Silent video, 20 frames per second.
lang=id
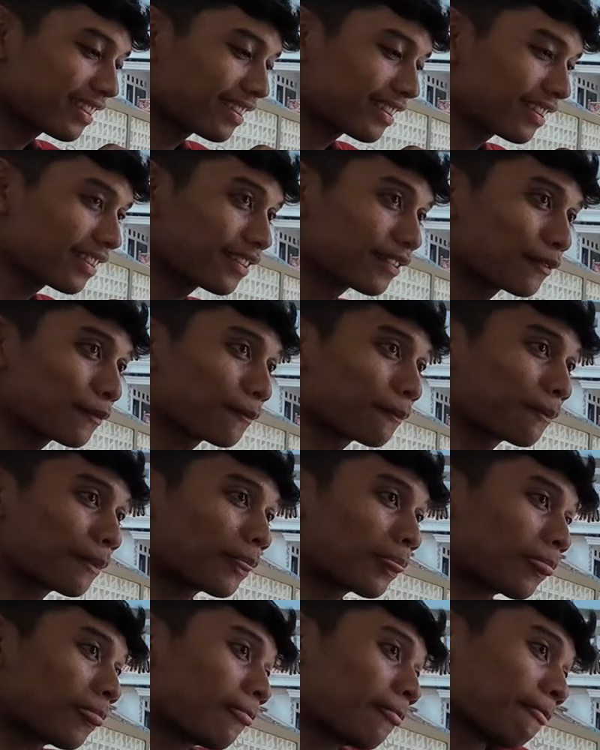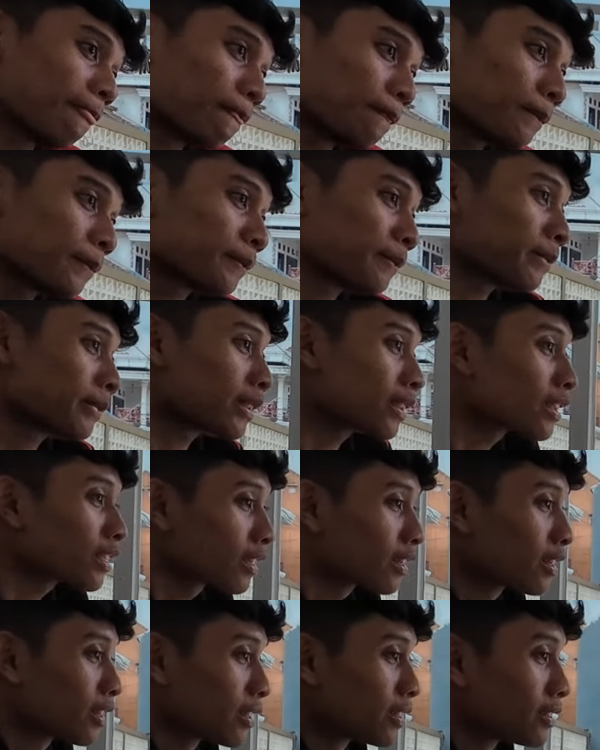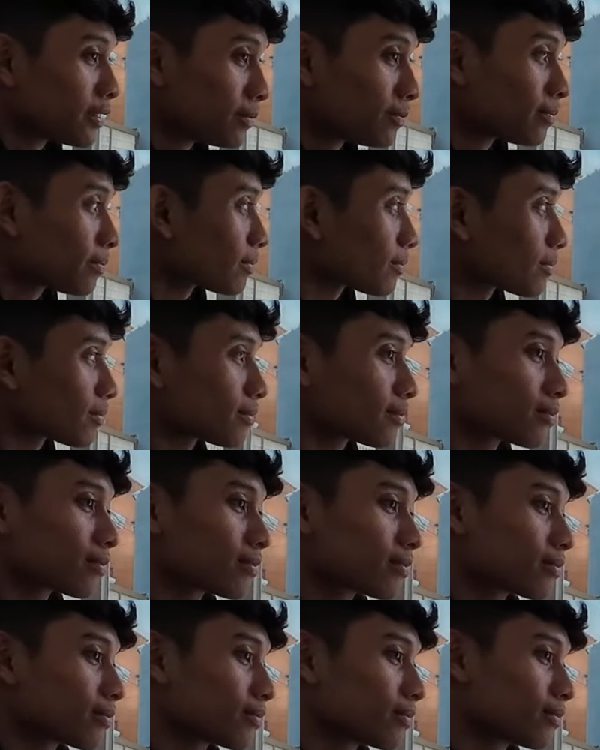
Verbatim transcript: nih yang kita butuh untuk syarat KTP